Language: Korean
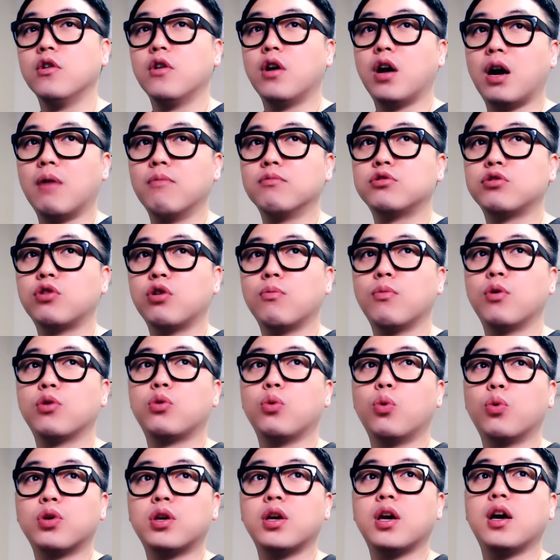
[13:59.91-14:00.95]
아무쪼록 뭐
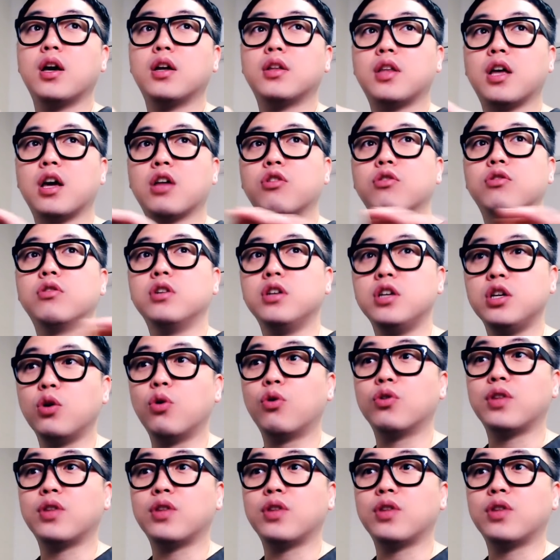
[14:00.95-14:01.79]
여기에 대해서는 의혹은